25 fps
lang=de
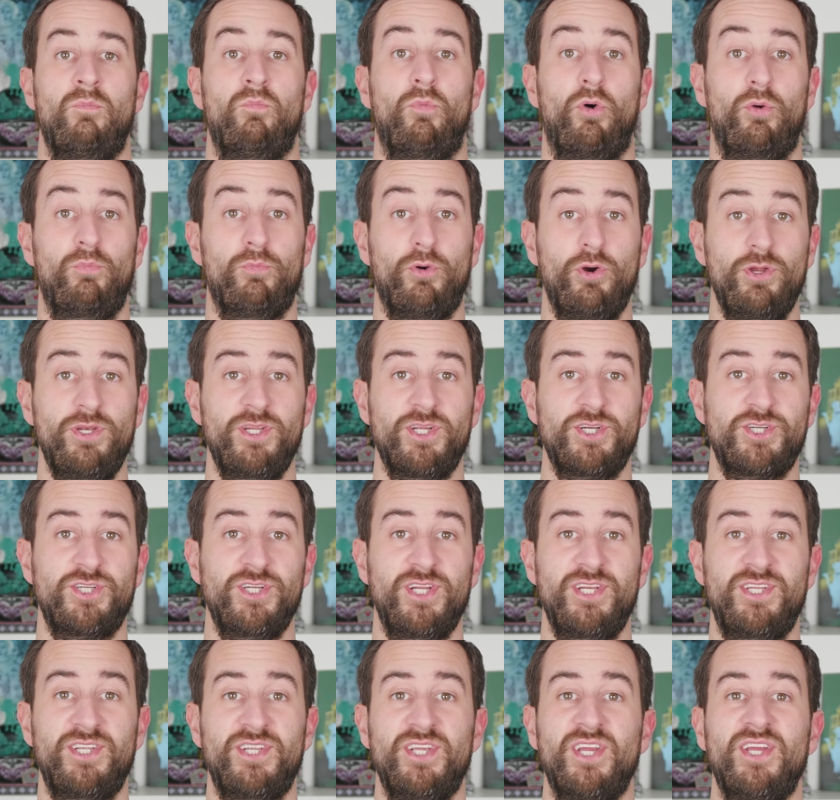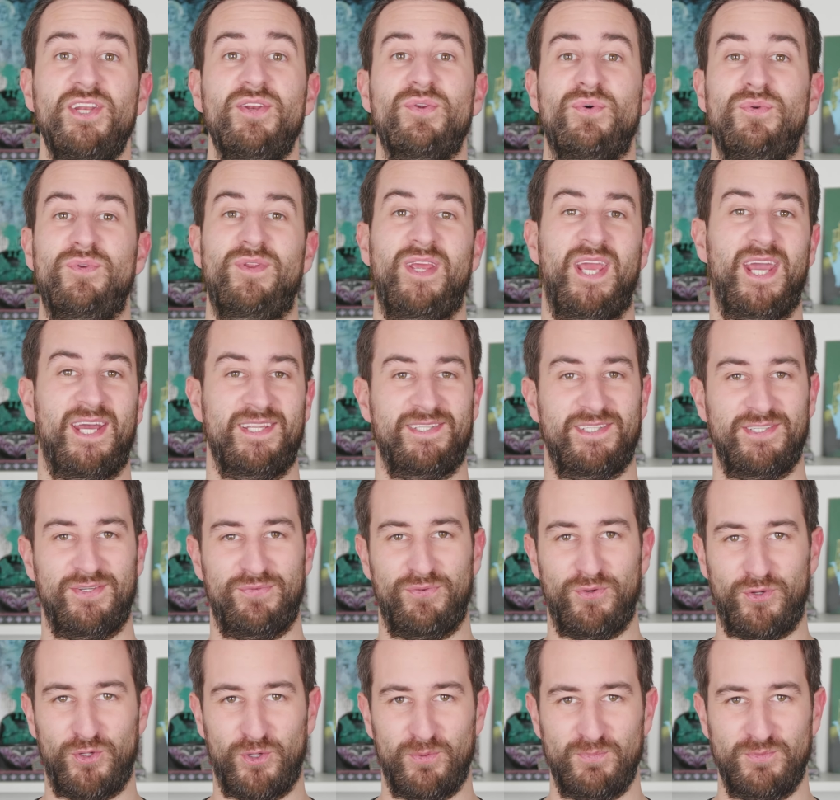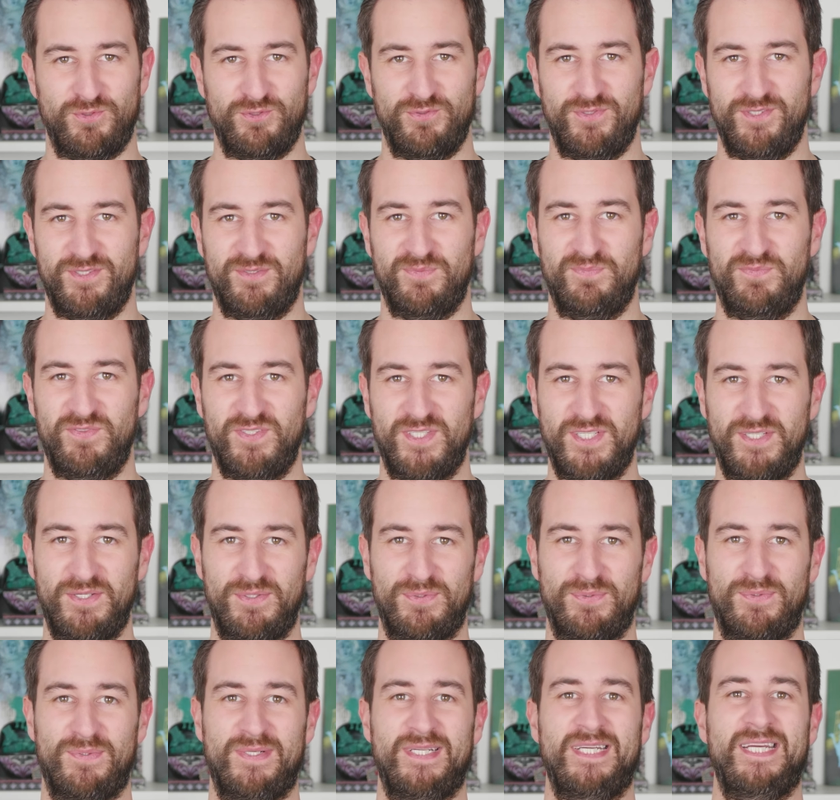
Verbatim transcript: Moin moin ihr Schnittchen und herzlich willkommen zu diesem Video.